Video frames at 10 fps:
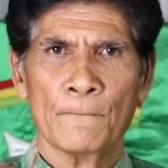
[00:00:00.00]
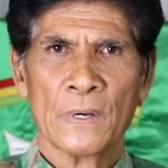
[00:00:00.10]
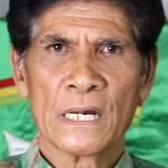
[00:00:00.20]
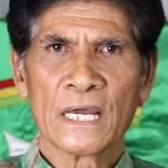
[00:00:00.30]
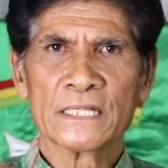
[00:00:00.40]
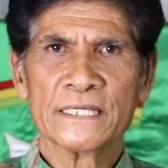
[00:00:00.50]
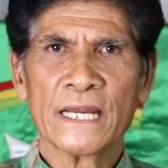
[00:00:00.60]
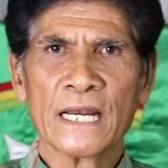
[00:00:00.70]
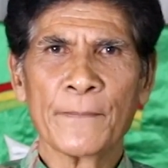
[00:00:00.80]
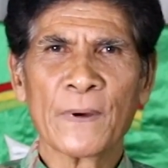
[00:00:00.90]
Mereka
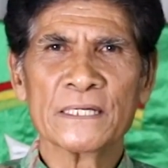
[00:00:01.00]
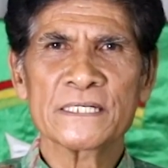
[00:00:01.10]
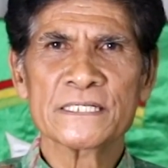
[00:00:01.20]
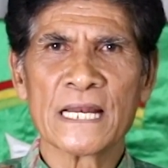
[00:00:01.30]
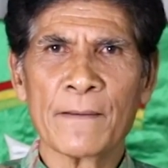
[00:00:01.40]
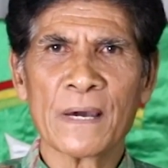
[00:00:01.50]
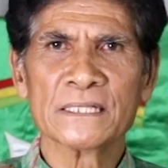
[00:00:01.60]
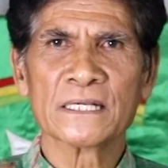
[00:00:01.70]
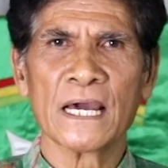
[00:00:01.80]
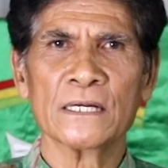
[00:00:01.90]
tidak dapat
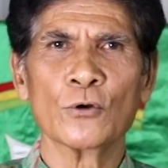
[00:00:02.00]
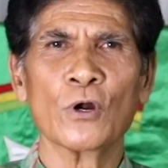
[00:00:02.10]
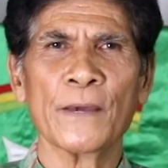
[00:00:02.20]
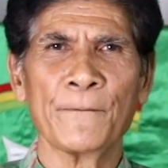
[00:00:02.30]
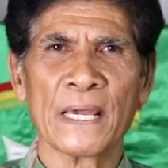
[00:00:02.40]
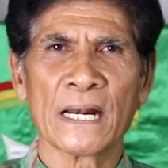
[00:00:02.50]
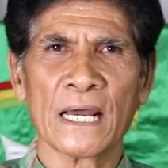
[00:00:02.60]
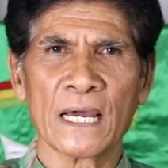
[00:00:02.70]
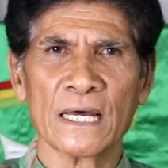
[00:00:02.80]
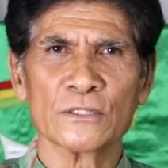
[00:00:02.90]
diselamatkan oleh
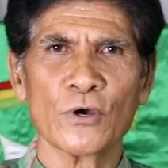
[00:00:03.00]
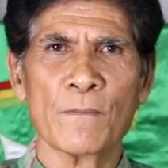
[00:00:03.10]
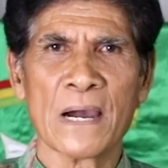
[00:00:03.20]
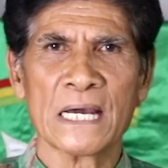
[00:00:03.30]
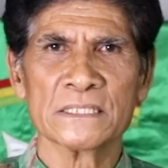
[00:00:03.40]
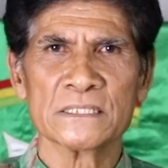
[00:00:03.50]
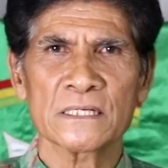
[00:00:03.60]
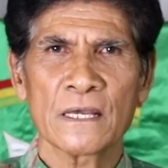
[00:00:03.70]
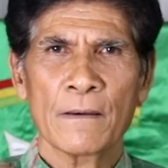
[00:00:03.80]
perak atau emas.